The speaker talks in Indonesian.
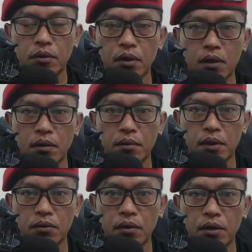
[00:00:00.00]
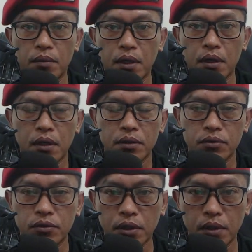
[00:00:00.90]
warahmatullahi
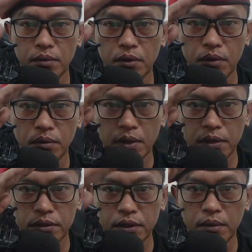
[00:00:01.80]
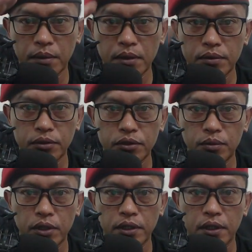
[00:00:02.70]
wabarakatuh Salam hormat sahabatku
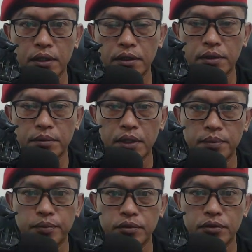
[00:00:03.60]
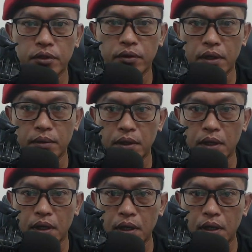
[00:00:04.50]
semuanya Dimanapun saudara
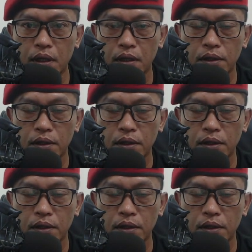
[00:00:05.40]
berada